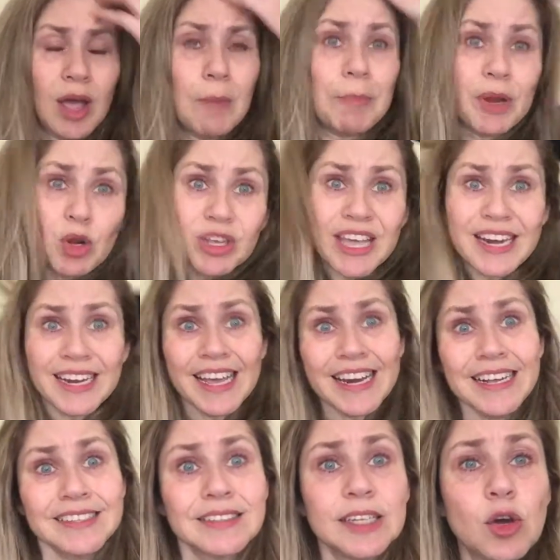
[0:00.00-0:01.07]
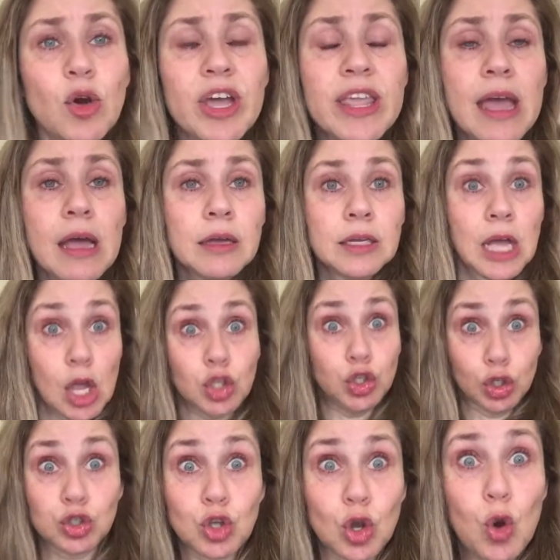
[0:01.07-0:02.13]
¿Pero quién eres? dijo ella.
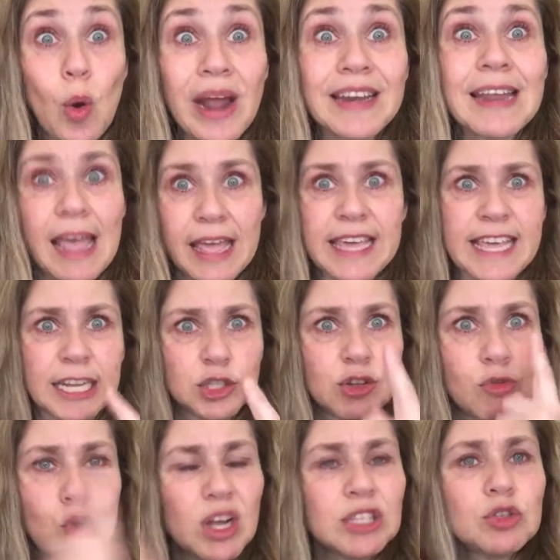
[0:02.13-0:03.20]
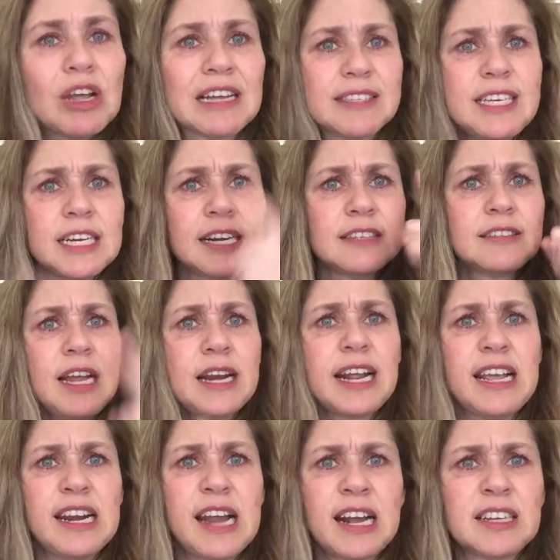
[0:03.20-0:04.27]
Yo soy Juan y ando buscando a las hijas del
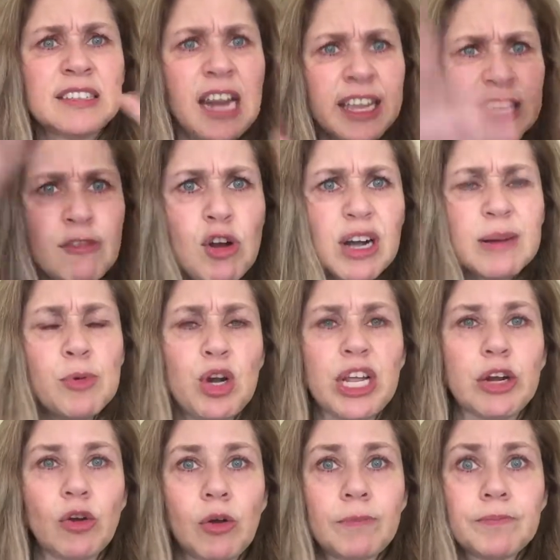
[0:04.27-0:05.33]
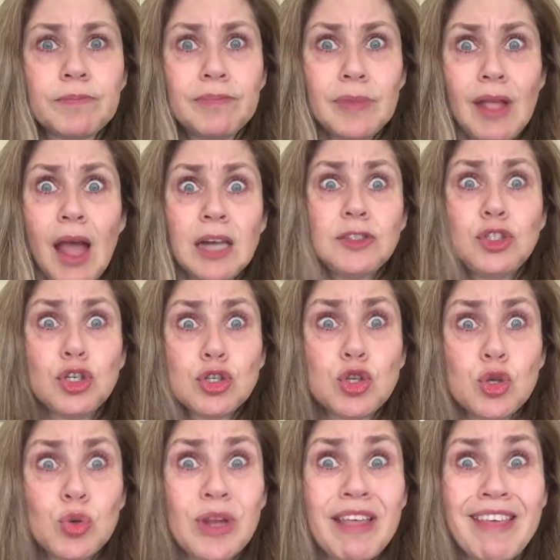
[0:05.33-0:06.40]
rey, las que se las llevó el remolino. Yo
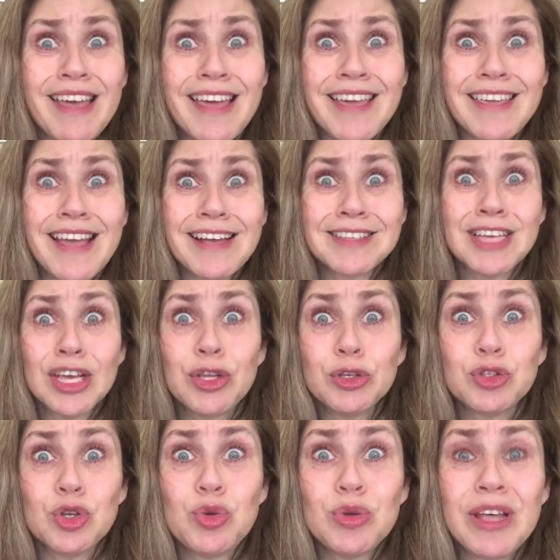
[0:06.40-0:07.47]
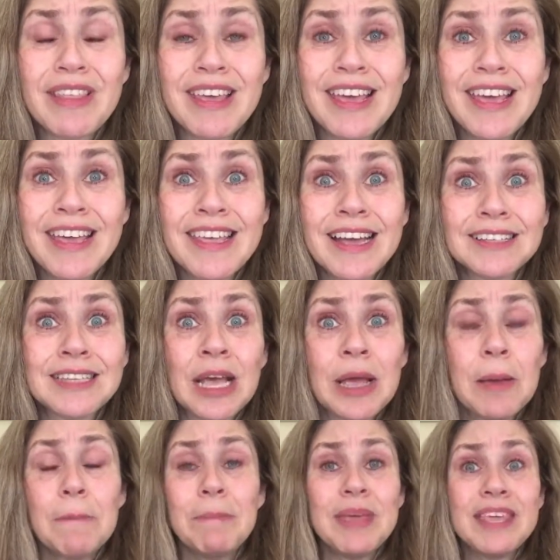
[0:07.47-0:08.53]
soy una de ellas, yo soy
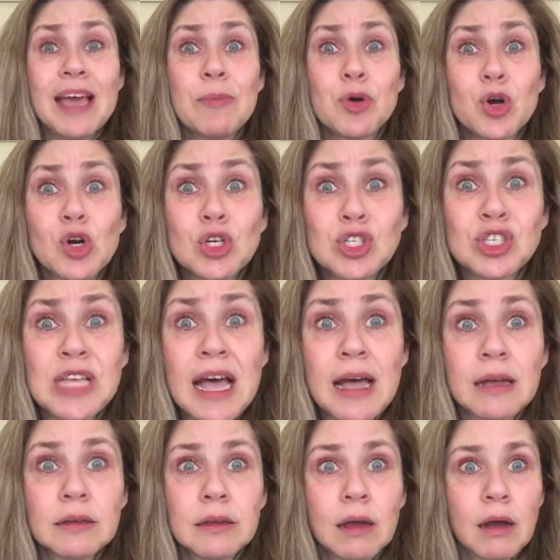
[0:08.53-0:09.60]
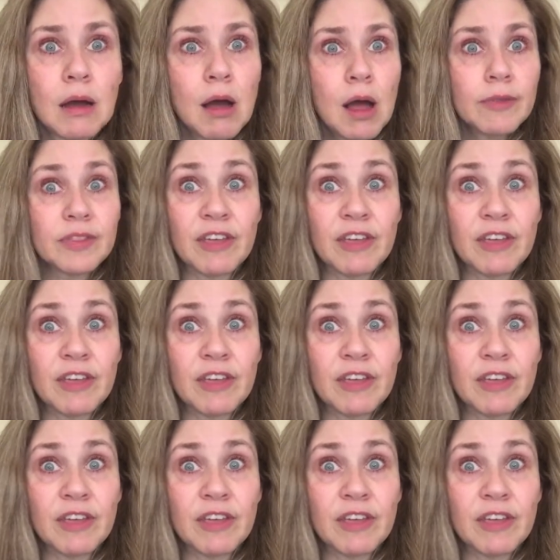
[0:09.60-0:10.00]
una de ellas. Me llamo Rosa.